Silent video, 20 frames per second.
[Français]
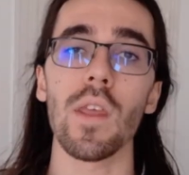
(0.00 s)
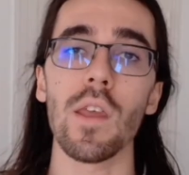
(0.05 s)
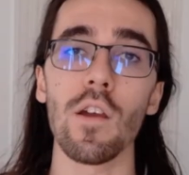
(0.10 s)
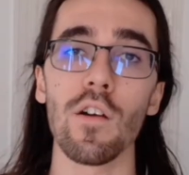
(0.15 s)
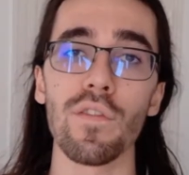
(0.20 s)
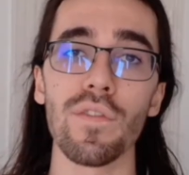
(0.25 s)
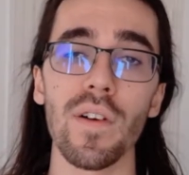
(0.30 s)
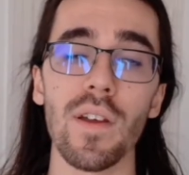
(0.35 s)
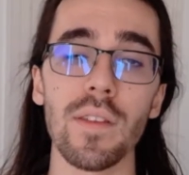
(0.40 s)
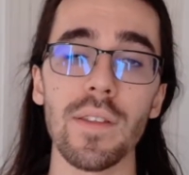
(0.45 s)
Et
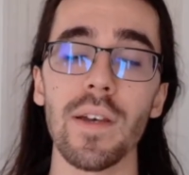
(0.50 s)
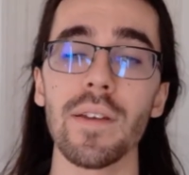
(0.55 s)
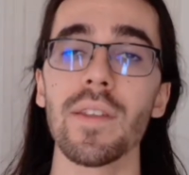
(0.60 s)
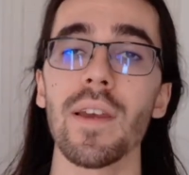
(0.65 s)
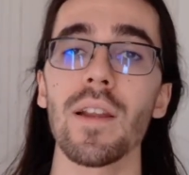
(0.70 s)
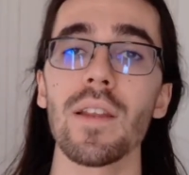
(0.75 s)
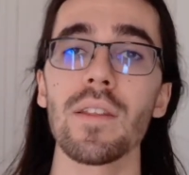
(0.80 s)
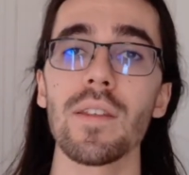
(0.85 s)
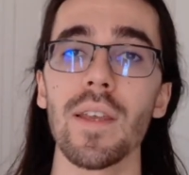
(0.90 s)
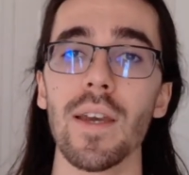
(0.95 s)
enfin, dernière
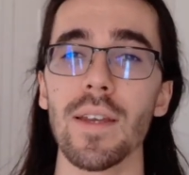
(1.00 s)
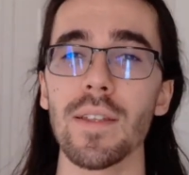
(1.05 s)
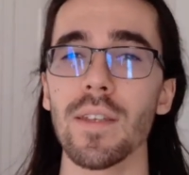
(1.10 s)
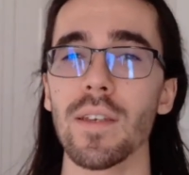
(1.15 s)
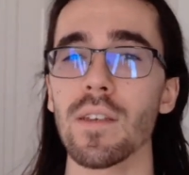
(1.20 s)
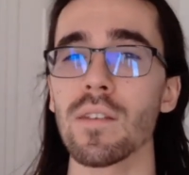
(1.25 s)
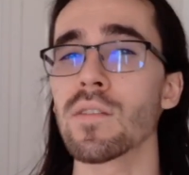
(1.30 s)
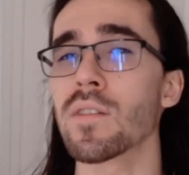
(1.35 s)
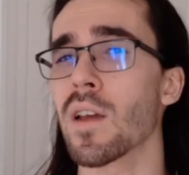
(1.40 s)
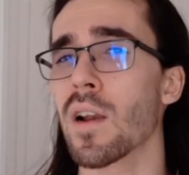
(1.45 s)
ligne
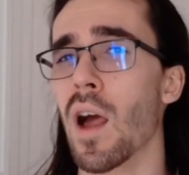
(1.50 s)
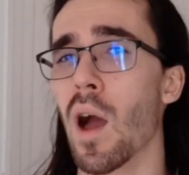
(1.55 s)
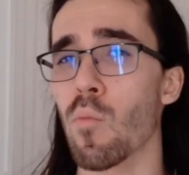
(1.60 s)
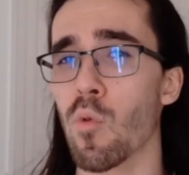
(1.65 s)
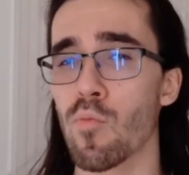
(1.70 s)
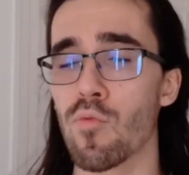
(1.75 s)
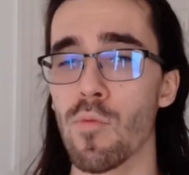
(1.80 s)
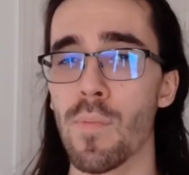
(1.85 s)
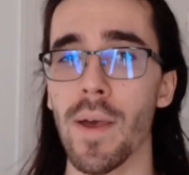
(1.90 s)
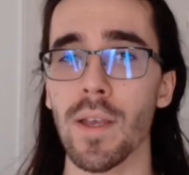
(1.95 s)
directrice, celle-là un peu
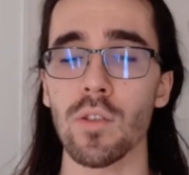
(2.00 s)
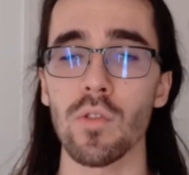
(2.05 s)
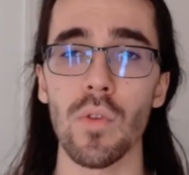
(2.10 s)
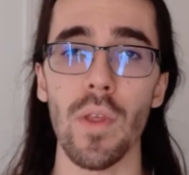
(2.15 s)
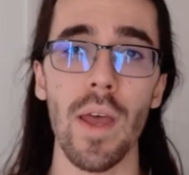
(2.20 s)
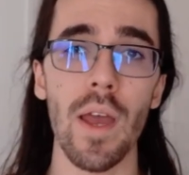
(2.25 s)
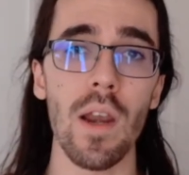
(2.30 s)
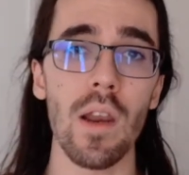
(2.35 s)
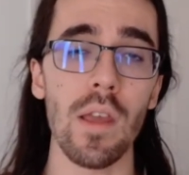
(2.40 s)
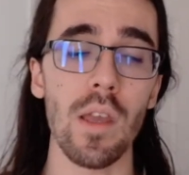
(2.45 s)
plus
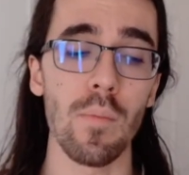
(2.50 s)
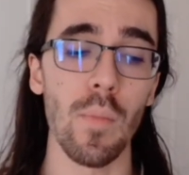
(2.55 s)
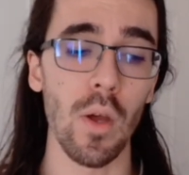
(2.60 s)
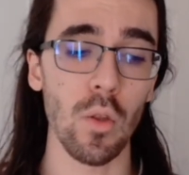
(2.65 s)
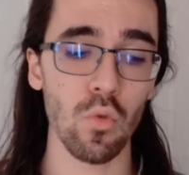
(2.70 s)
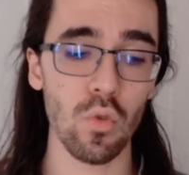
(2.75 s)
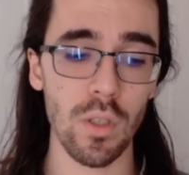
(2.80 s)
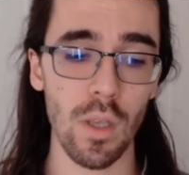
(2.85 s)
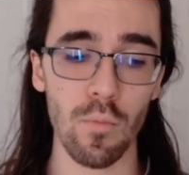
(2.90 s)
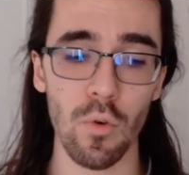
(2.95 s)
personnelle, et eh bien
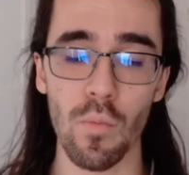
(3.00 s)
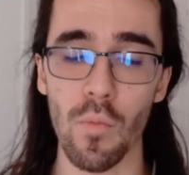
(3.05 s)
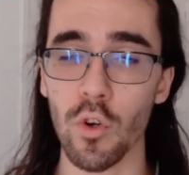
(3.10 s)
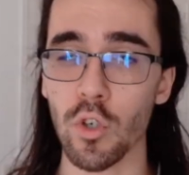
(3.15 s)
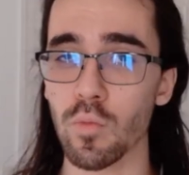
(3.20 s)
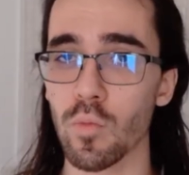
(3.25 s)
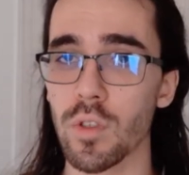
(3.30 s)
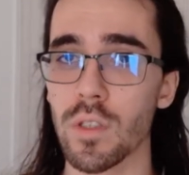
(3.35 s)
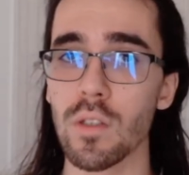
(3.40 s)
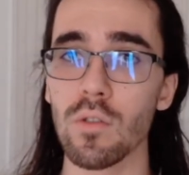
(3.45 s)
tout simplement,
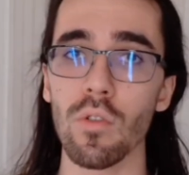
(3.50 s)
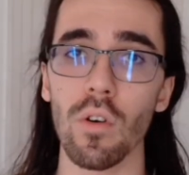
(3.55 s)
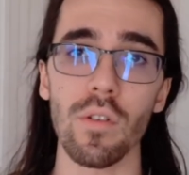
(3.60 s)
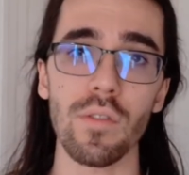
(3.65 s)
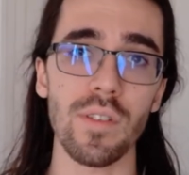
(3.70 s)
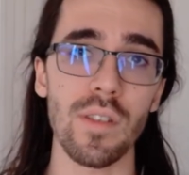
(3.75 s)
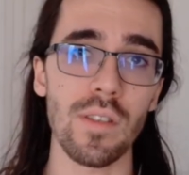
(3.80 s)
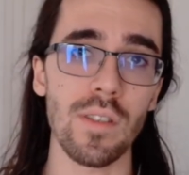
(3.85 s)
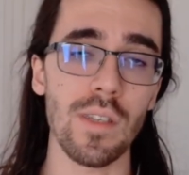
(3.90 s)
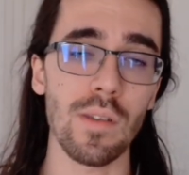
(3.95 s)
je me dis durant
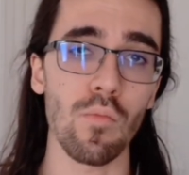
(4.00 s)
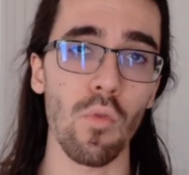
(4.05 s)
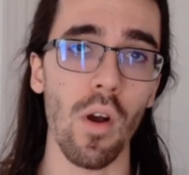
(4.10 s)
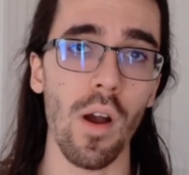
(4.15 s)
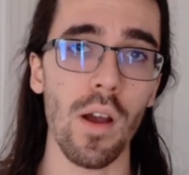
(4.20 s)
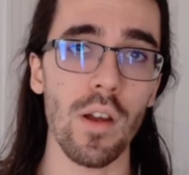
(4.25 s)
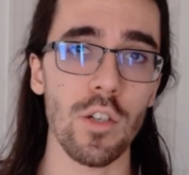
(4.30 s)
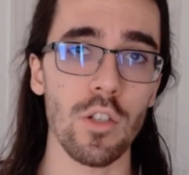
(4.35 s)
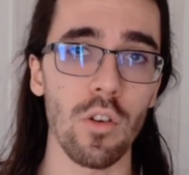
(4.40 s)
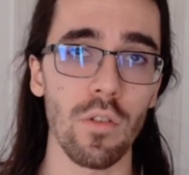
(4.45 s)
ces six
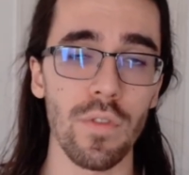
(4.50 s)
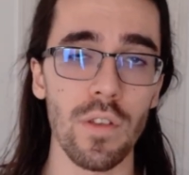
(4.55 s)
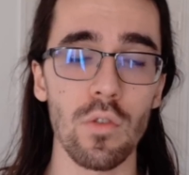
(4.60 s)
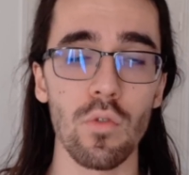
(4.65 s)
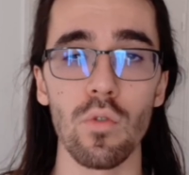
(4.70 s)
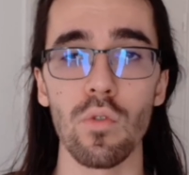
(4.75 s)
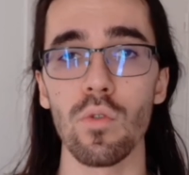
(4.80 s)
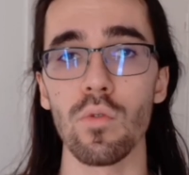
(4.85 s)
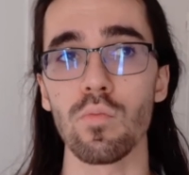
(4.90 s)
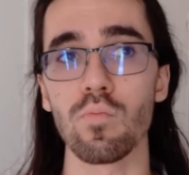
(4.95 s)
mois, j'ai envie
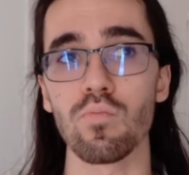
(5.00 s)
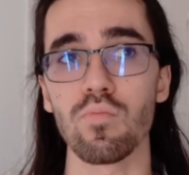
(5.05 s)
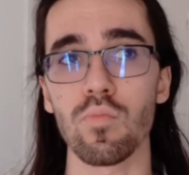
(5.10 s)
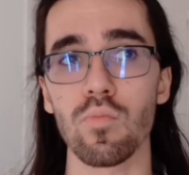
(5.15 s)
de